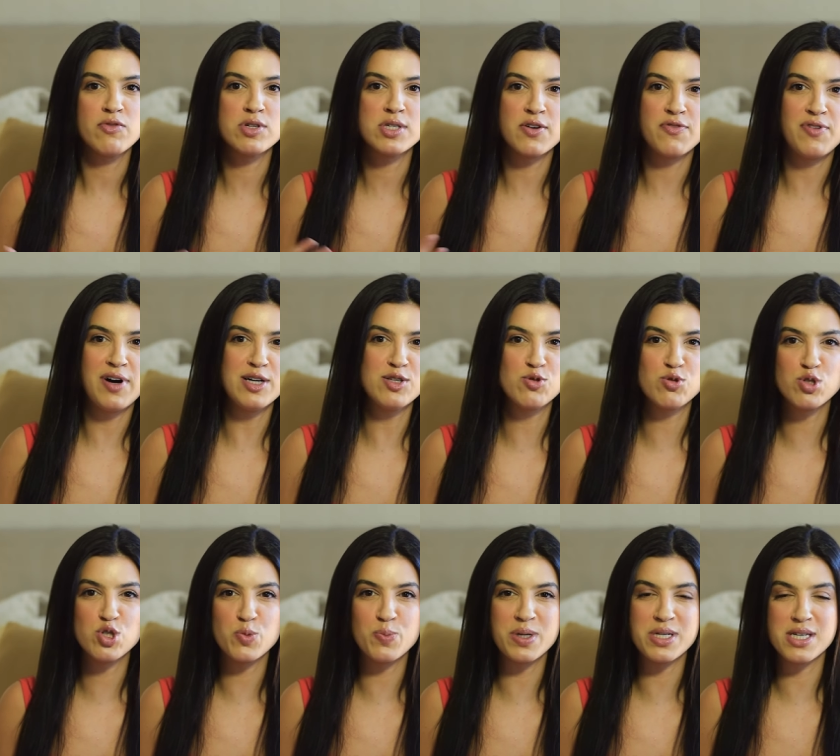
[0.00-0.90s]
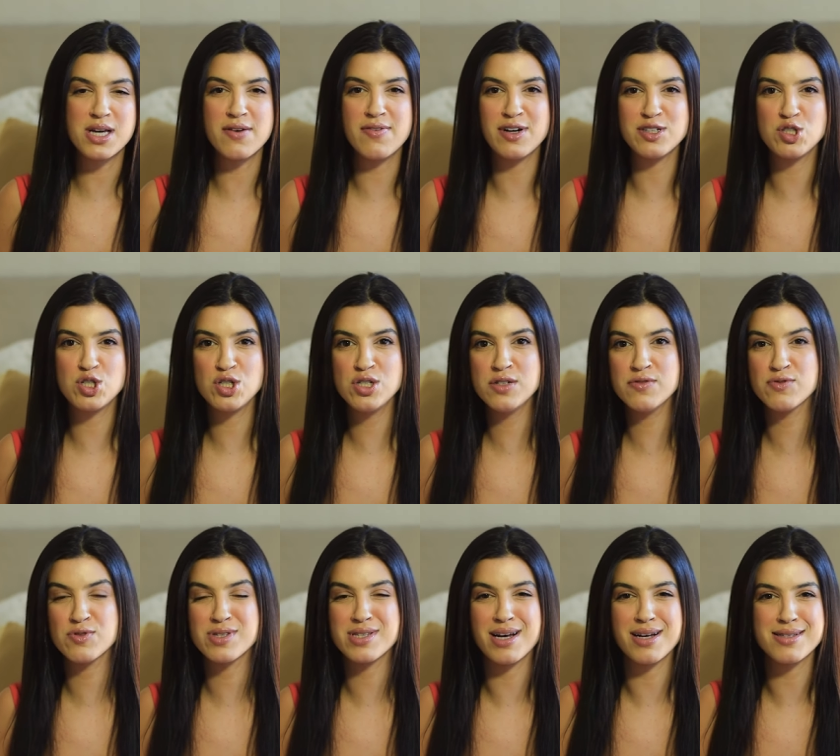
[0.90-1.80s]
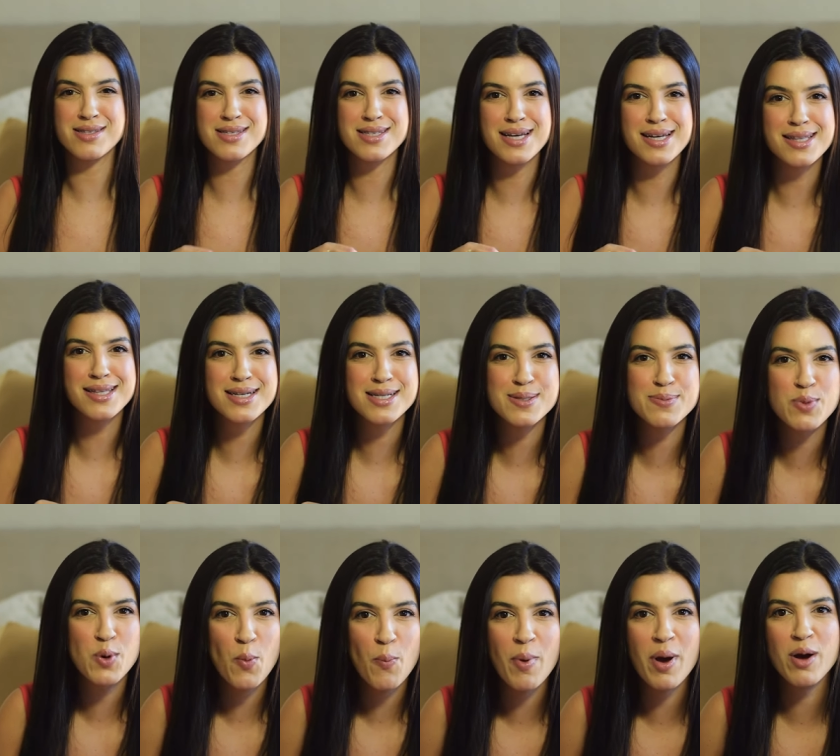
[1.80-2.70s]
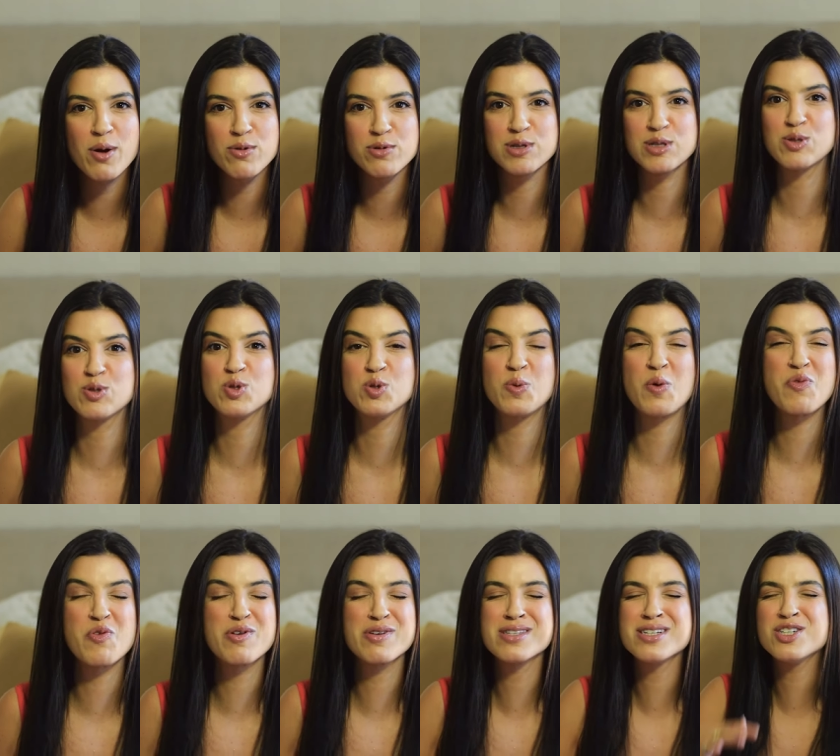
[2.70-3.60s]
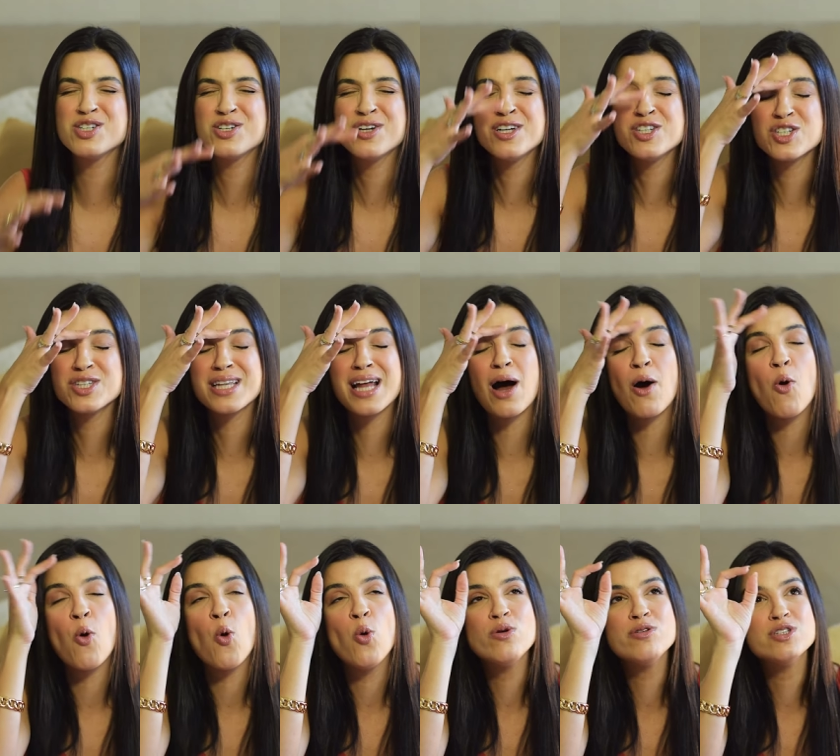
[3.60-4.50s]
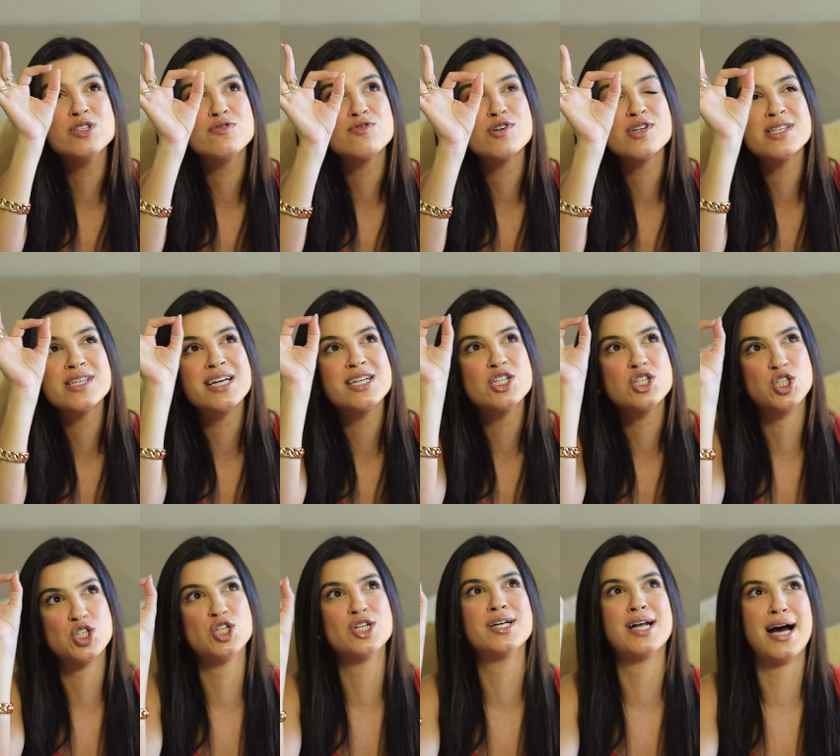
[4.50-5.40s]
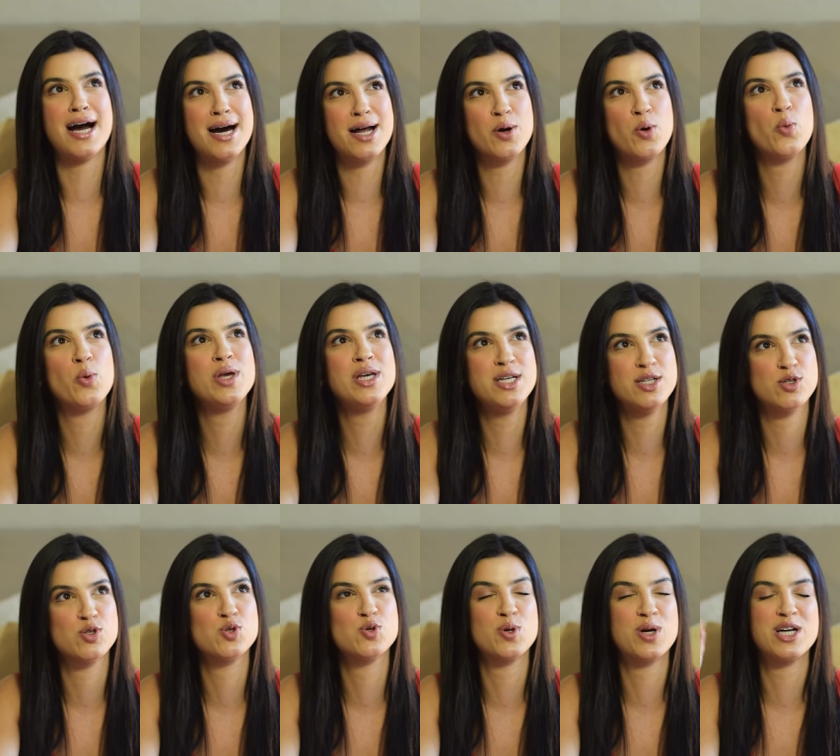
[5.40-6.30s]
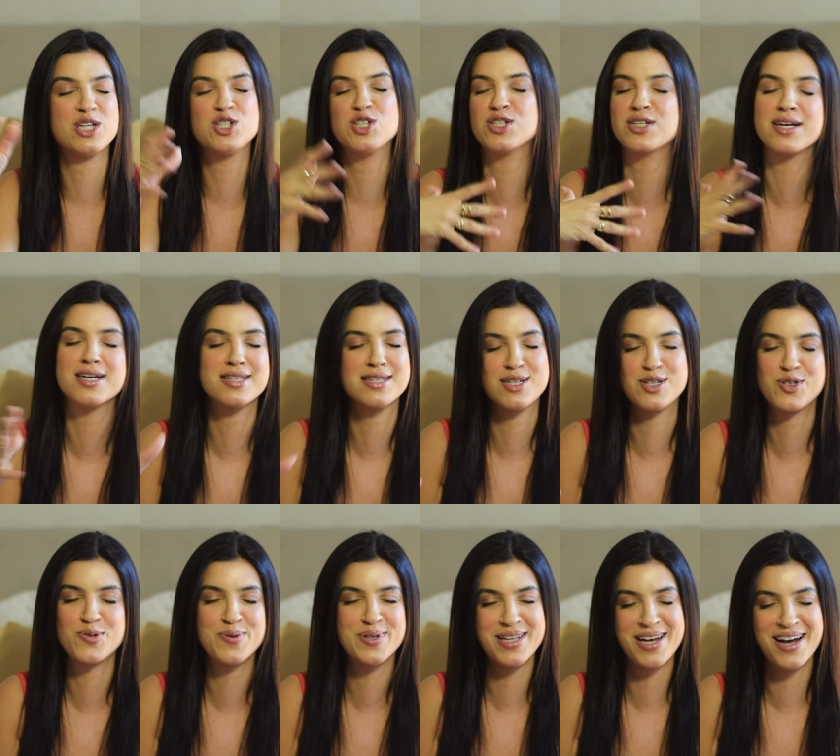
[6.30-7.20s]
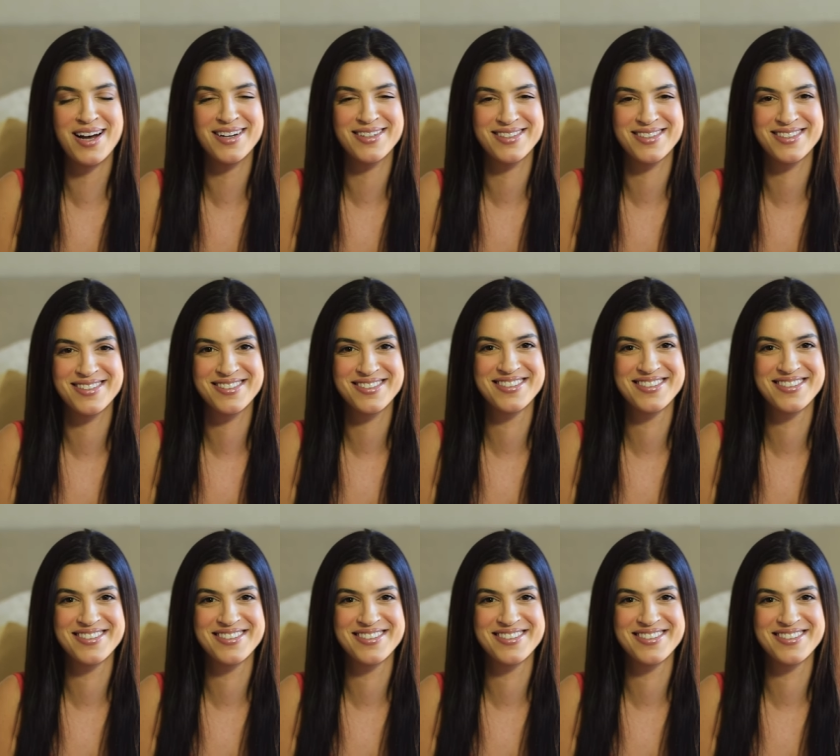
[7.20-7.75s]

Você faz uso de preservativo? 700 mil perguntas do tipo. Eu fico assim, gente, da onde vocês tiraram isso que a gente tem essa intimidade?